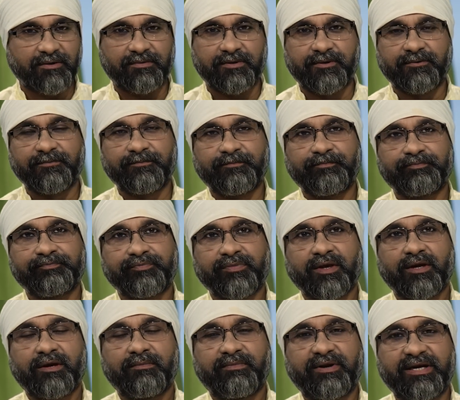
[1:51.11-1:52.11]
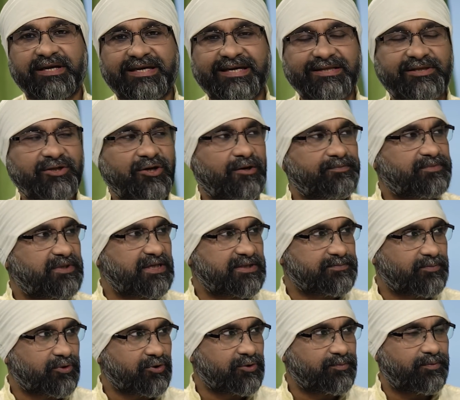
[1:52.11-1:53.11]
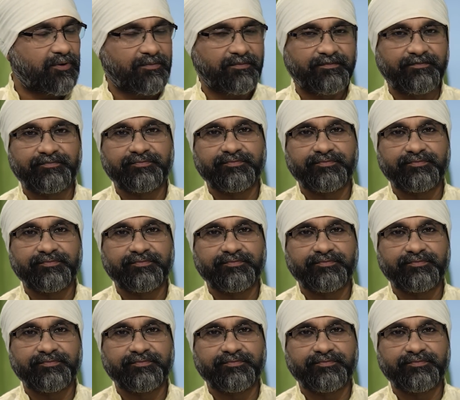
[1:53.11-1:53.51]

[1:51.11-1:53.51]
হবে মানে ক্ষিতিয়ক তেজ মরুদ্বম